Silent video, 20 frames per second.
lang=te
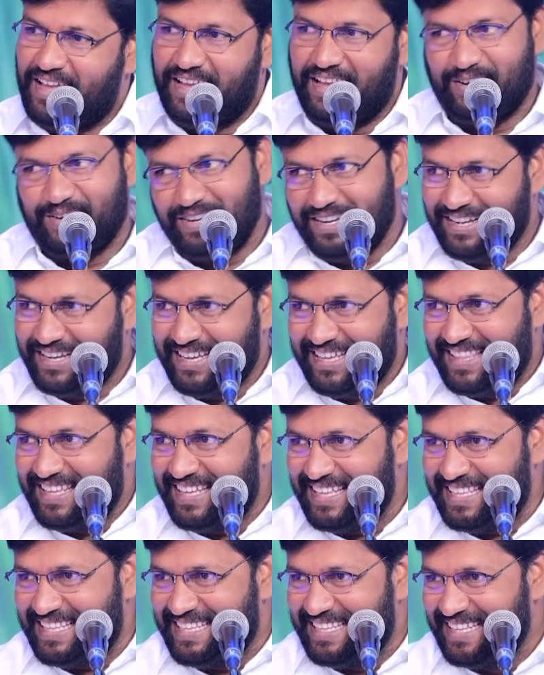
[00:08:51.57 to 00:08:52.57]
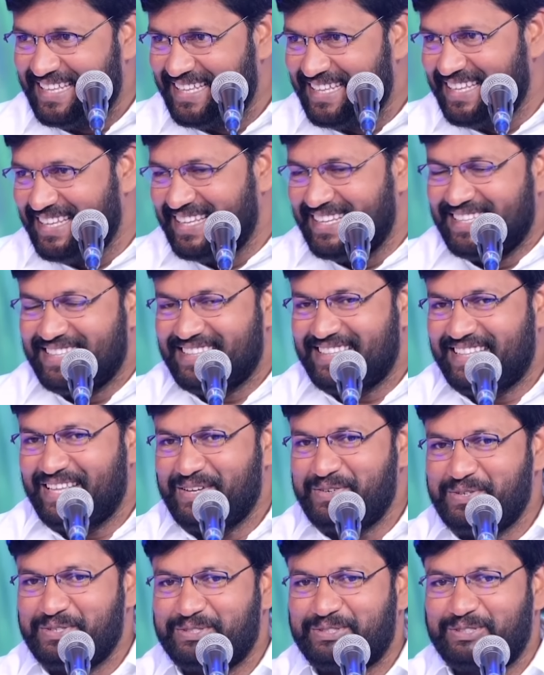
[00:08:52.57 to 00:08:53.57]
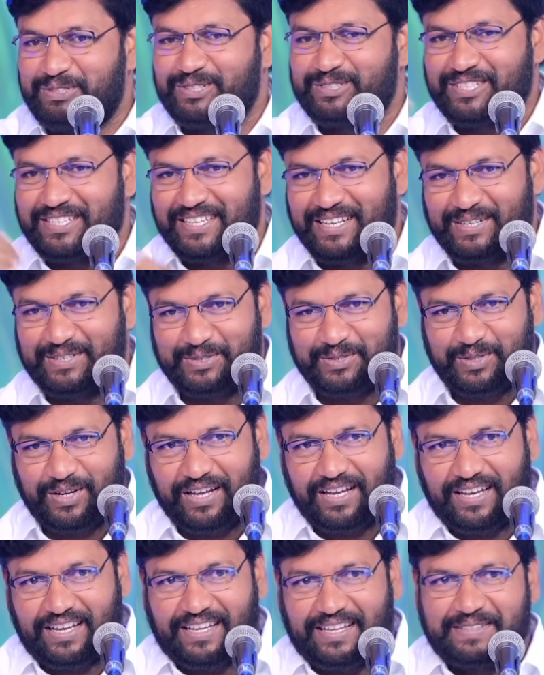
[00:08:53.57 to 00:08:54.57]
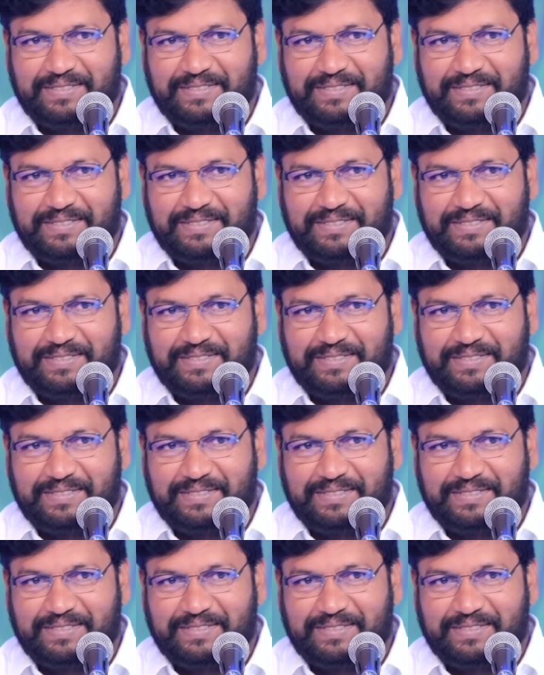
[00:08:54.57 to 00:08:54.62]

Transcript: అవునా కదా దేవుని స్తోత్రం కలుగును కాక